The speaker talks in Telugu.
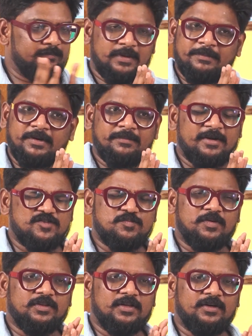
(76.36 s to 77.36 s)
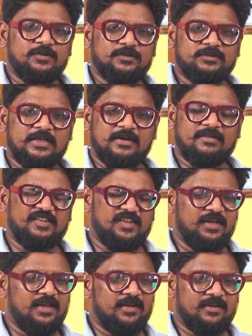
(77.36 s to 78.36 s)
మెమరీ మర్చిపోతాడు తర్వాత
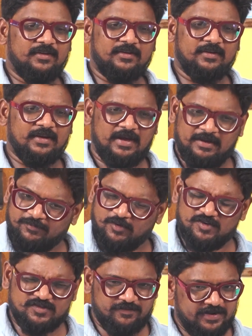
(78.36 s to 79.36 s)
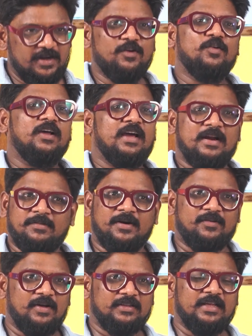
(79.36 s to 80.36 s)
అఫ్ కోర్స్ వీళ్ళు కూడా
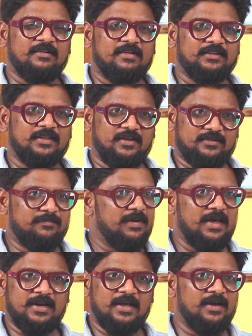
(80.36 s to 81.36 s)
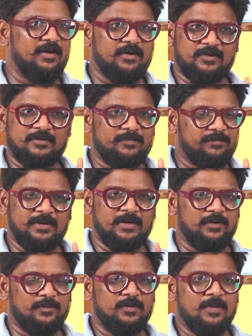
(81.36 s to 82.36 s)
కనబడరు ఆ తర్వాత భార్య
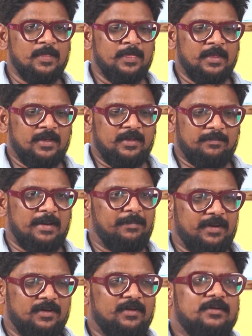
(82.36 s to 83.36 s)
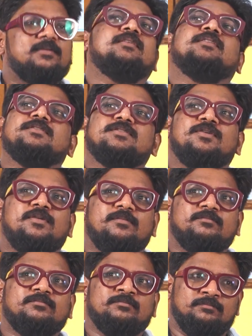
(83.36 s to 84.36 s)
పిల్లలు పాప సో
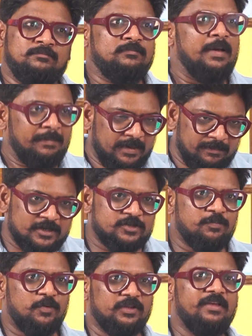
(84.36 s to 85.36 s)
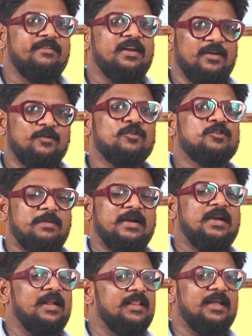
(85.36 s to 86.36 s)
మెమరీ మర్చిపోతే వీళ్ళు
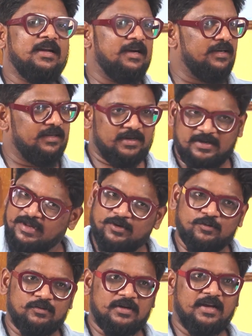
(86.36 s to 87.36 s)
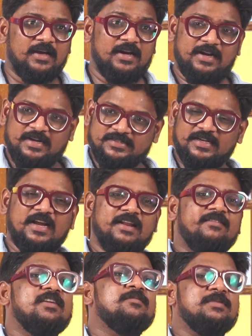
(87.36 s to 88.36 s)
గుర్తుపట్టలేదు అన్నట్టుగా అనుకుంటాం కానీ
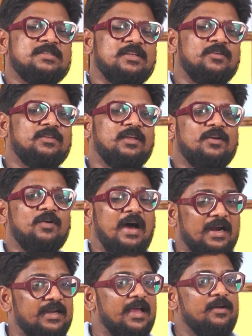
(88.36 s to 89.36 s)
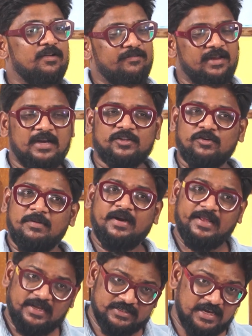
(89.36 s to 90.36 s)
నిజంగానే వీళ్ళు మిస్ అవుతారు ఆ టైంలో వీళ్ళతో
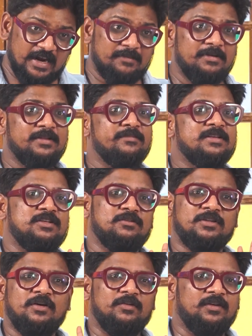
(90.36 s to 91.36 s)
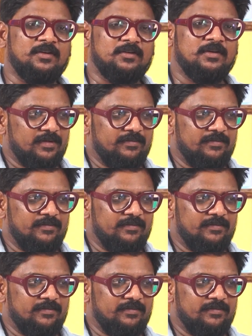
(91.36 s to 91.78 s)
పాటు ఇంకా చాలామంది మిస్ అవుతూ ఉంటారు